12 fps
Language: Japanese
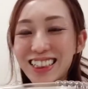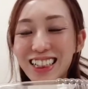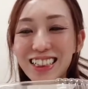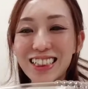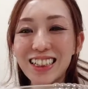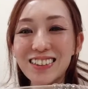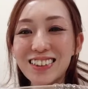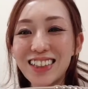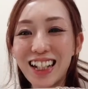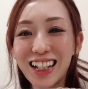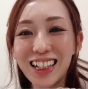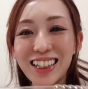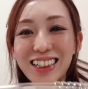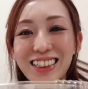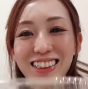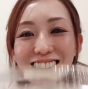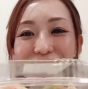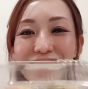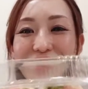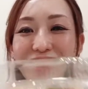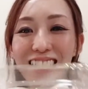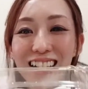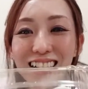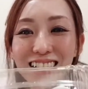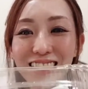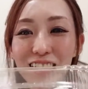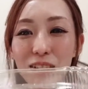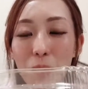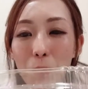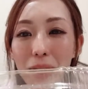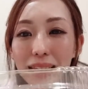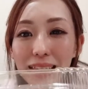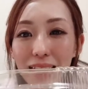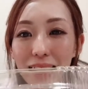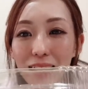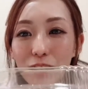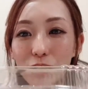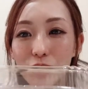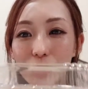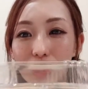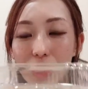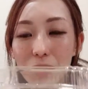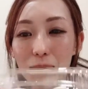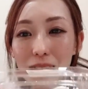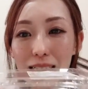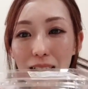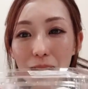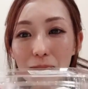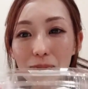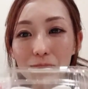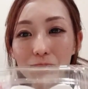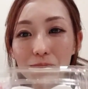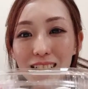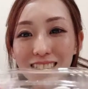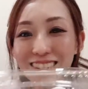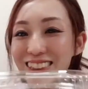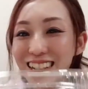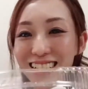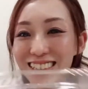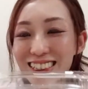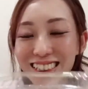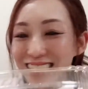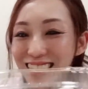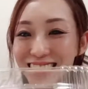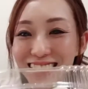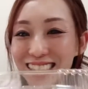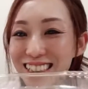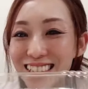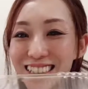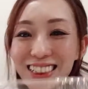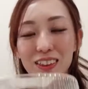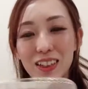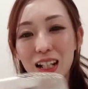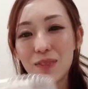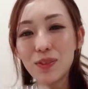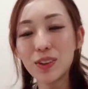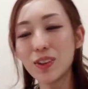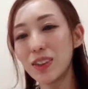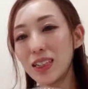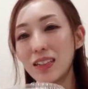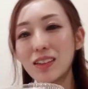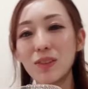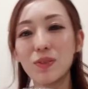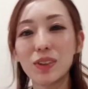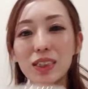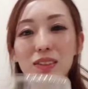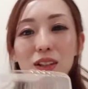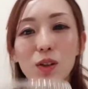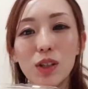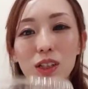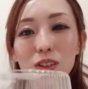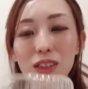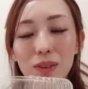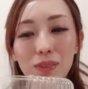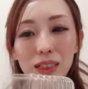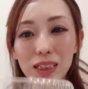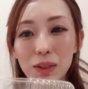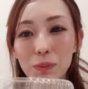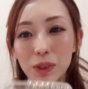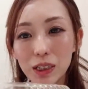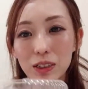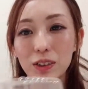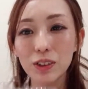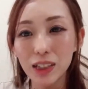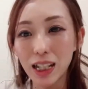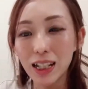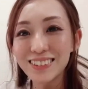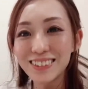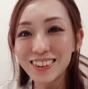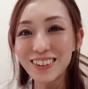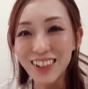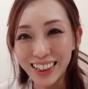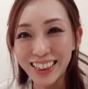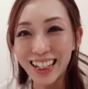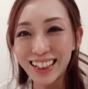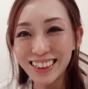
なっちゃうぐらいなので今日は待って購入してきました嬉しい買い物なくても私はこれのためにでも行くのでよかった